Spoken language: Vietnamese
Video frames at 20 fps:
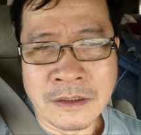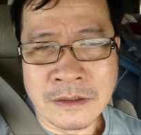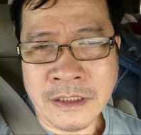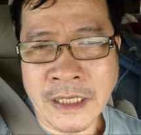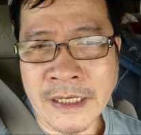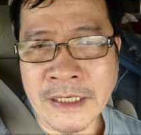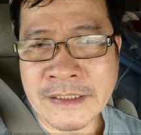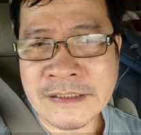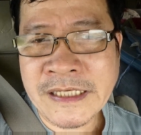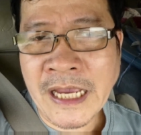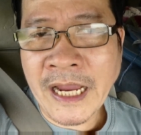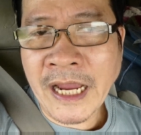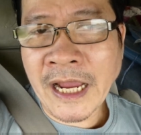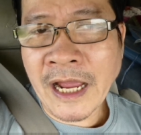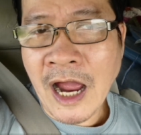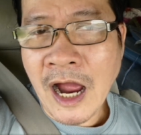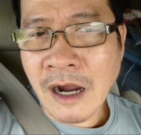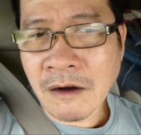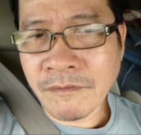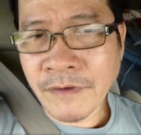thì
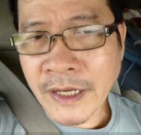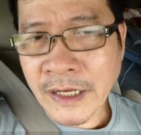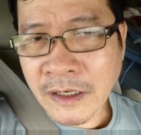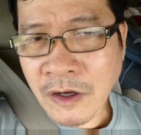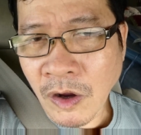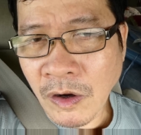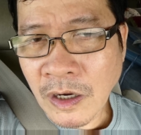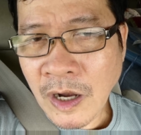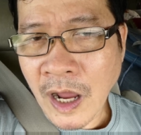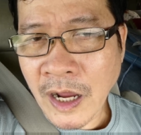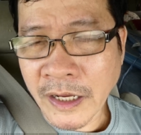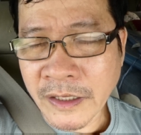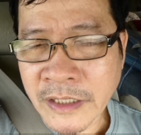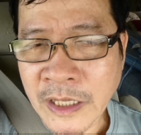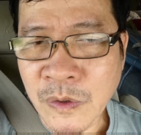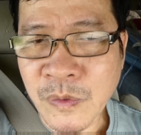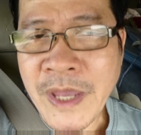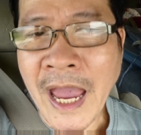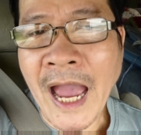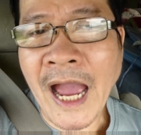xe RV có loại
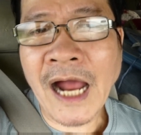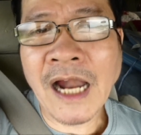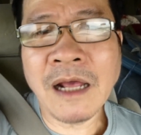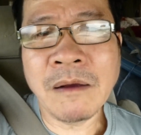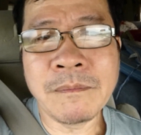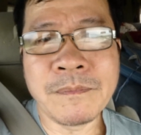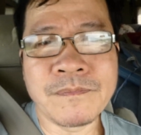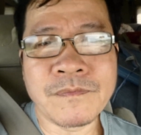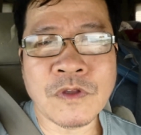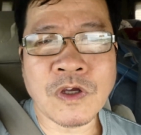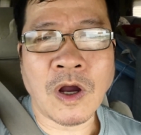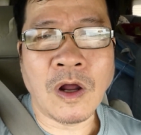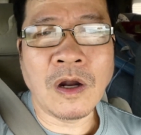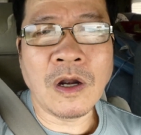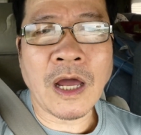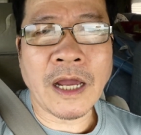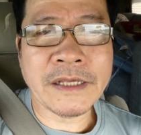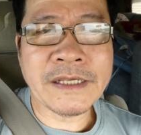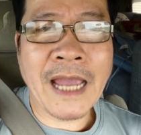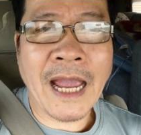nhiều giá lắm. Có
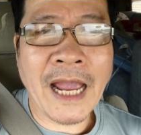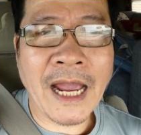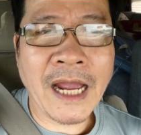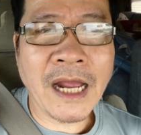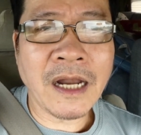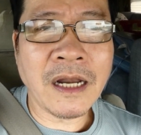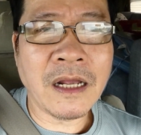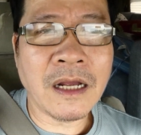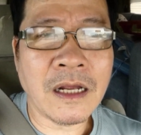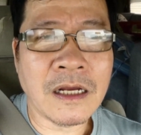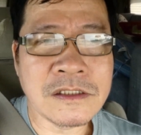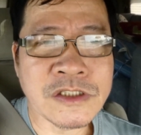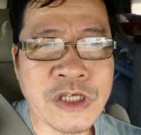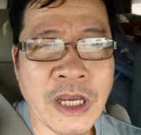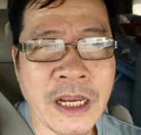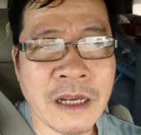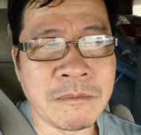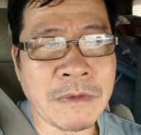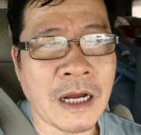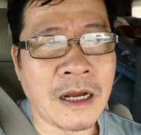loại giá đó,
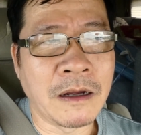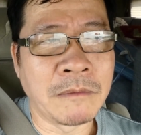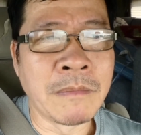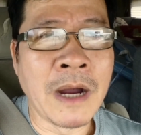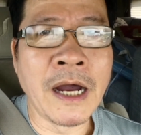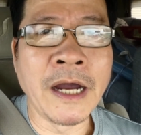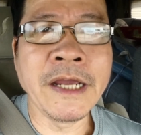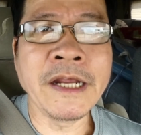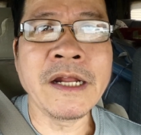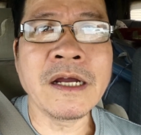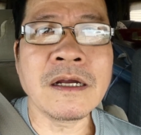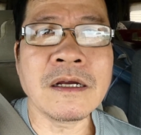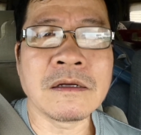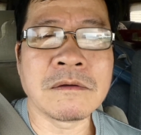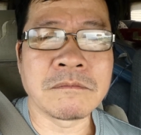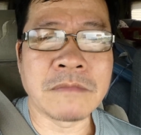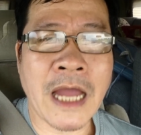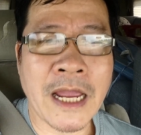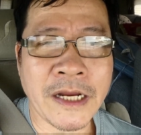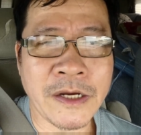xe mà mới đó,
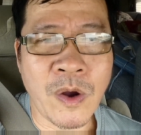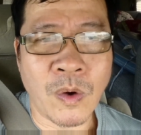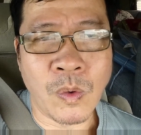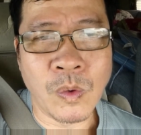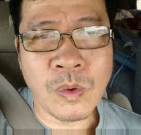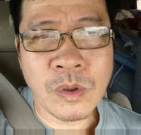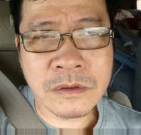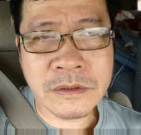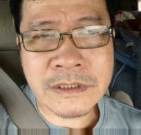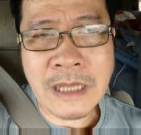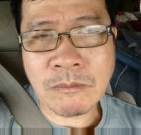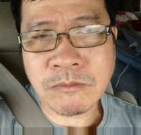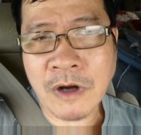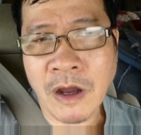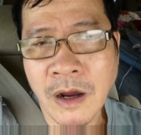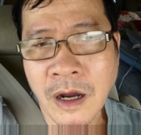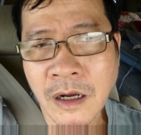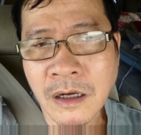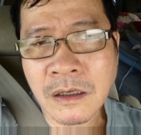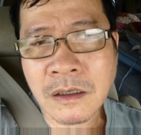đầy đủ, trong
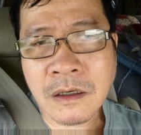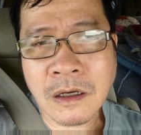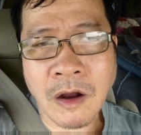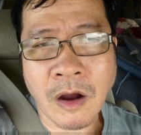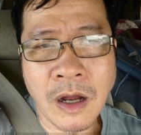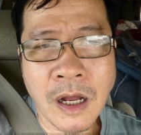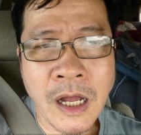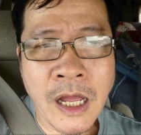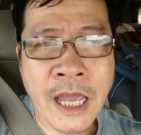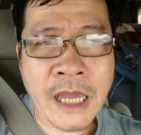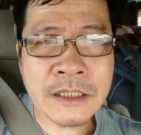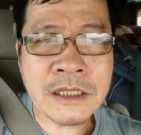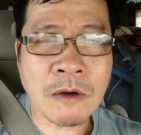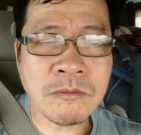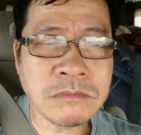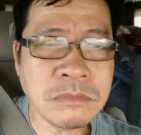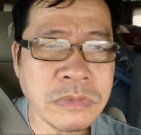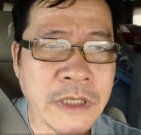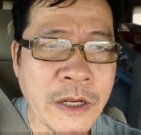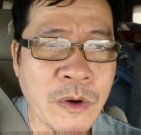đó có hệ thống
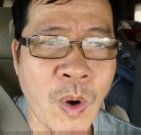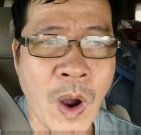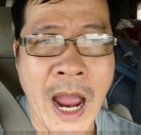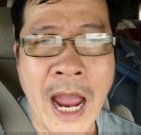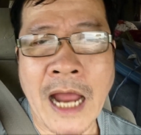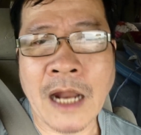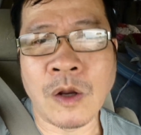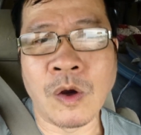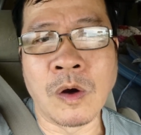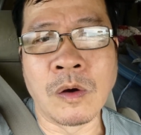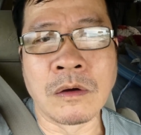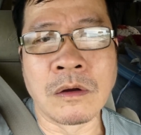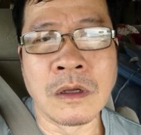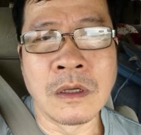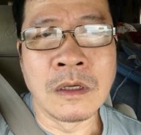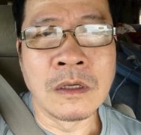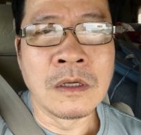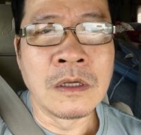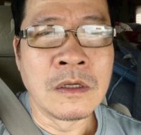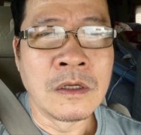điều hòa luôn,
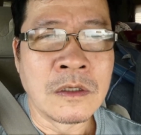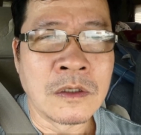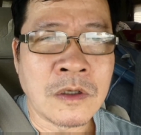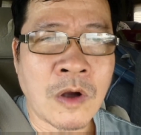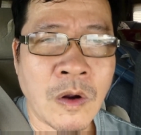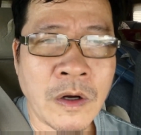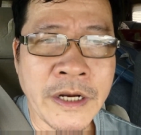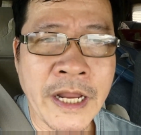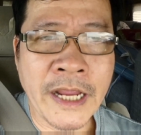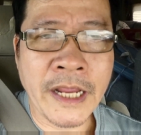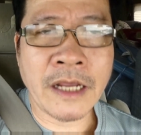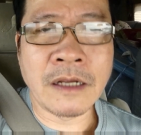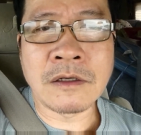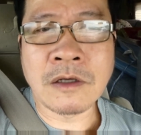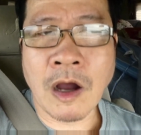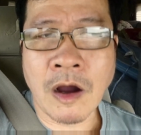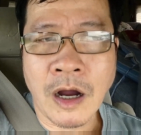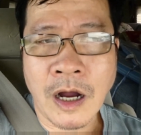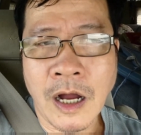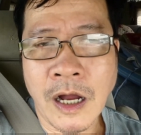có điện,
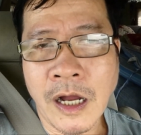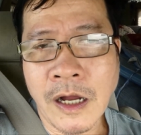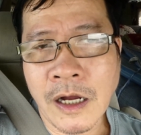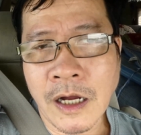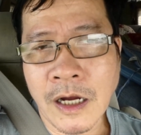có